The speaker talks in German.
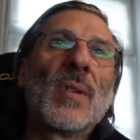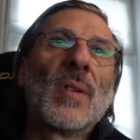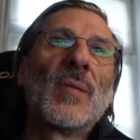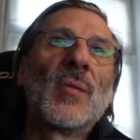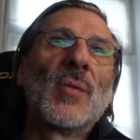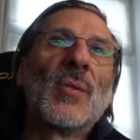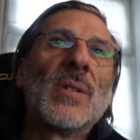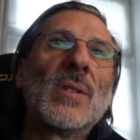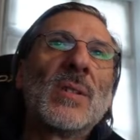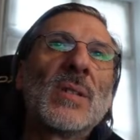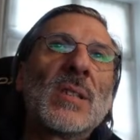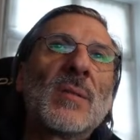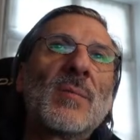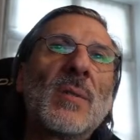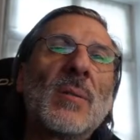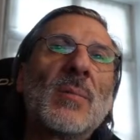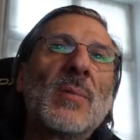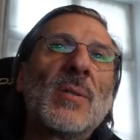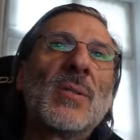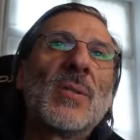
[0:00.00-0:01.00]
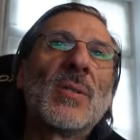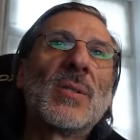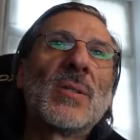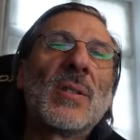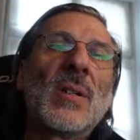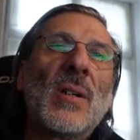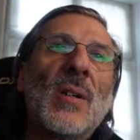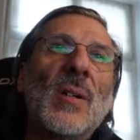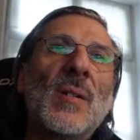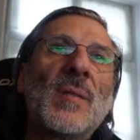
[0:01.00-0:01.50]
Frühlingszwiebeln noch
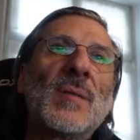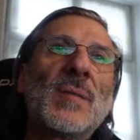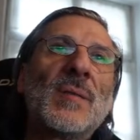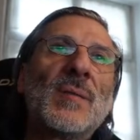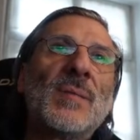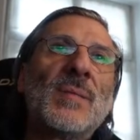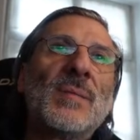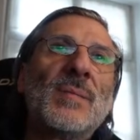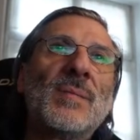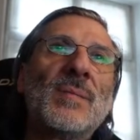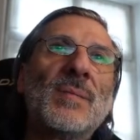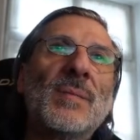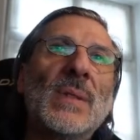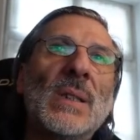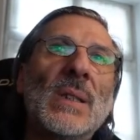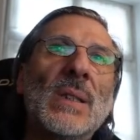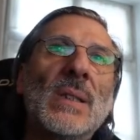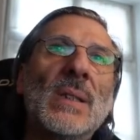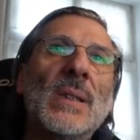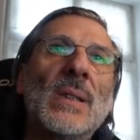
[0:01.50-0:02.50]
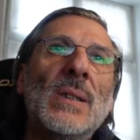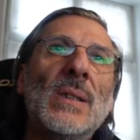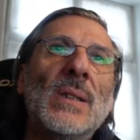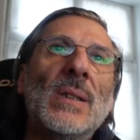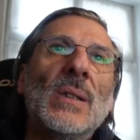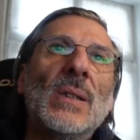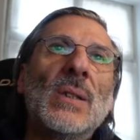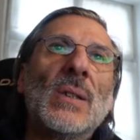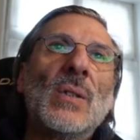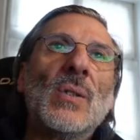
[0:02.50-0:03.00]
drauf
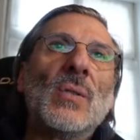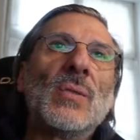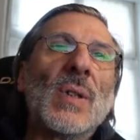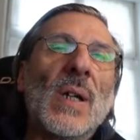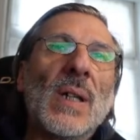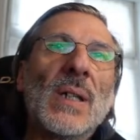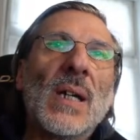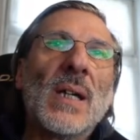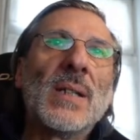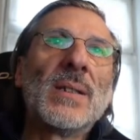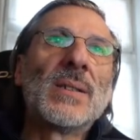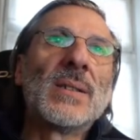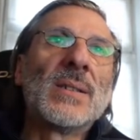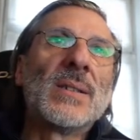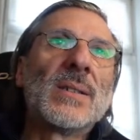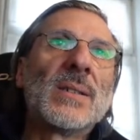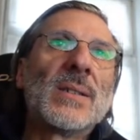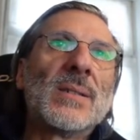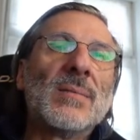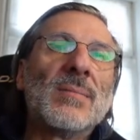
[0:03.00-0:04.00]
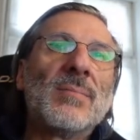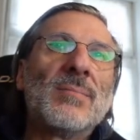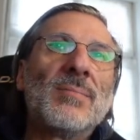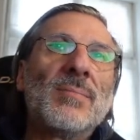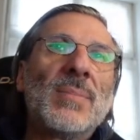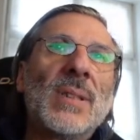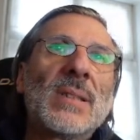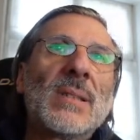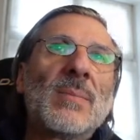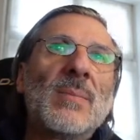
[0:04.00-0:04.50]
und dann anrichten.
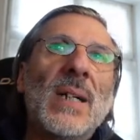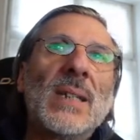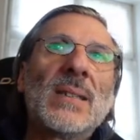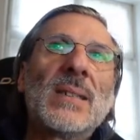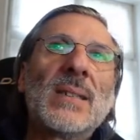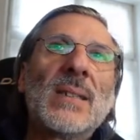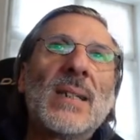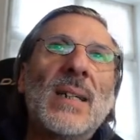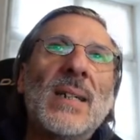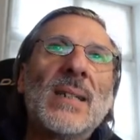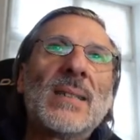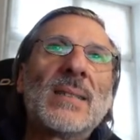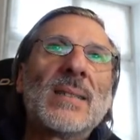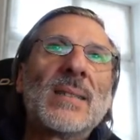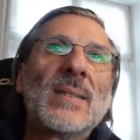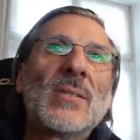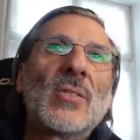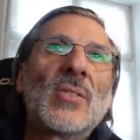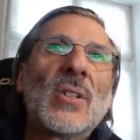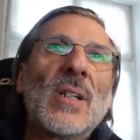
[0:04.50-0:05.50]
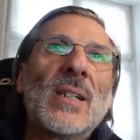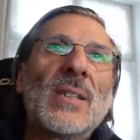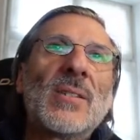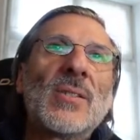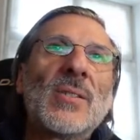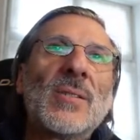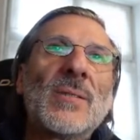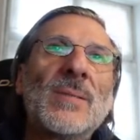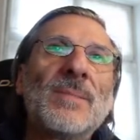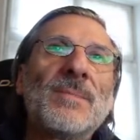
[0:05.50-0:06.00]
Basmati-Reis ins
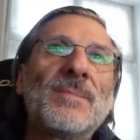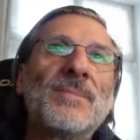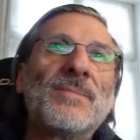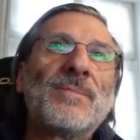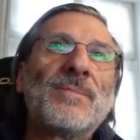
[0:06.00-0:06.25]
Schälchen,